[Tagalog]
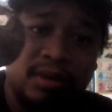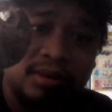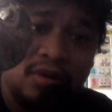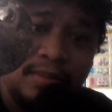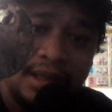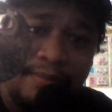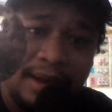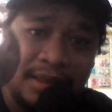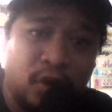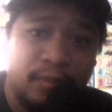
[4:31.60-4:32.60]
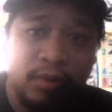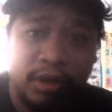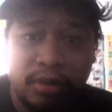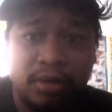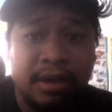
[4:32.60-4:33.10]
ito, binebenta ko po
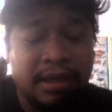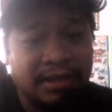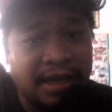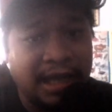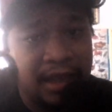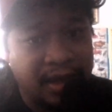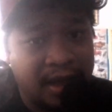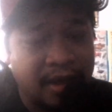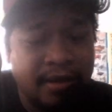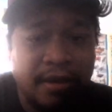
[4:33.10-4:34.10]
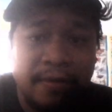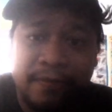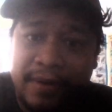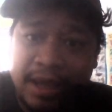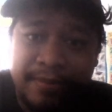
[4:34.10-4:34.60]
ito sa halagang
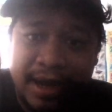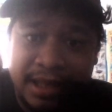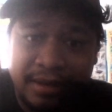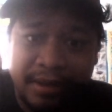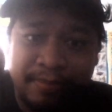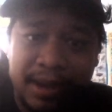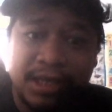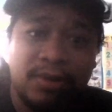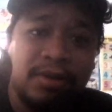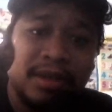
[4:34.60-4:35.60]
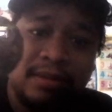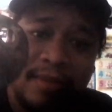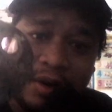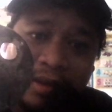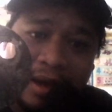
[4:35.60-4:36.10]
500 pesos at
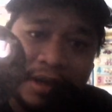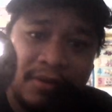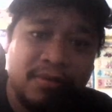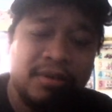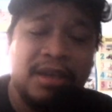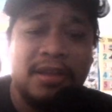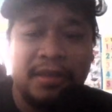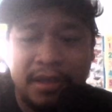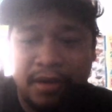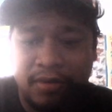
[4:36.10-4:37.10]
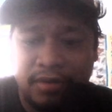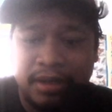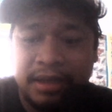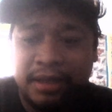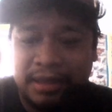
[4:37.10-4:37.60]
meron na kayong
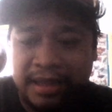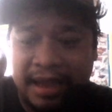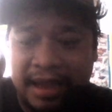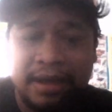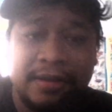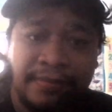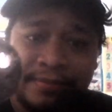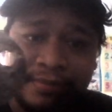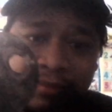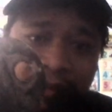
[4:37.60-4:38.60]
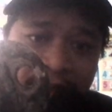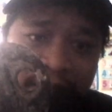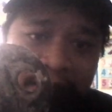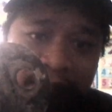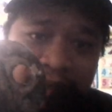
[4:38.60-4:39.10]
niyog na
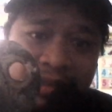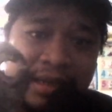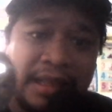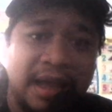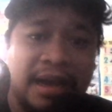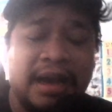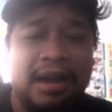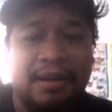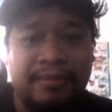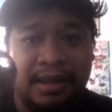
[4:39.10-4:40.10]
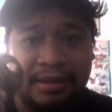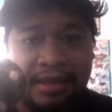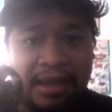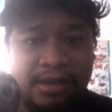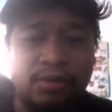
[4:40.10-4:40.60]
isa lang ang
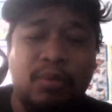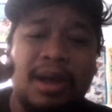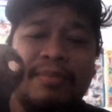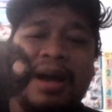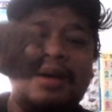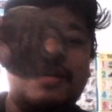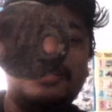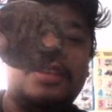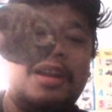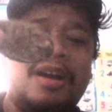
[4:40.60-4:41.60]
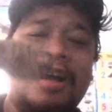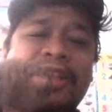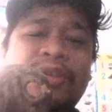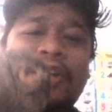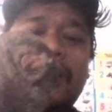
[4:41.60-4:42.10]
mata. So, well, mga kamaster, hanggang
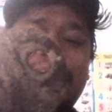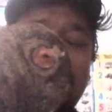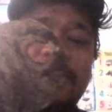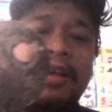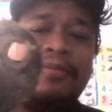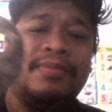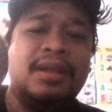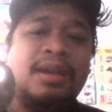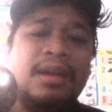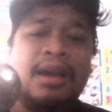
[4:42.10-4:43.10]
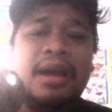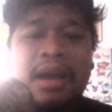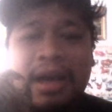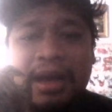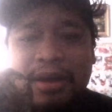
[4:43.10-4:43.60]
dito lang muna.
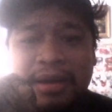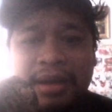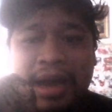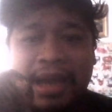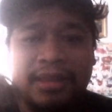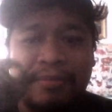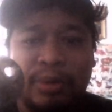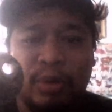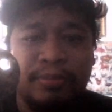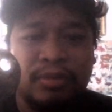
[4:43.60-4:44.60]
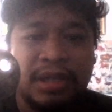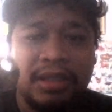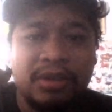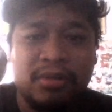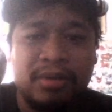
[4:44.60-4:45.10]
Ang item code po
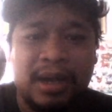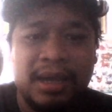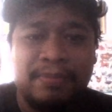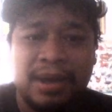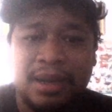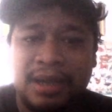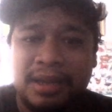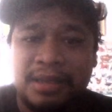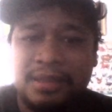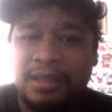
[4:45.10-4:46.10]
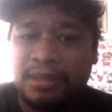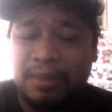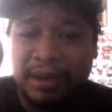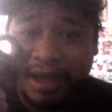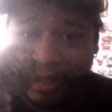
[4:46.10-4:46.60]
natin ito ay para hindi
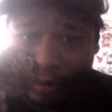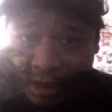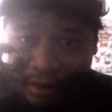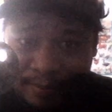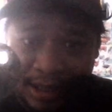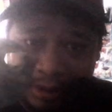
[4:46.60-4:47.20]
tayo magkalito-lito. Para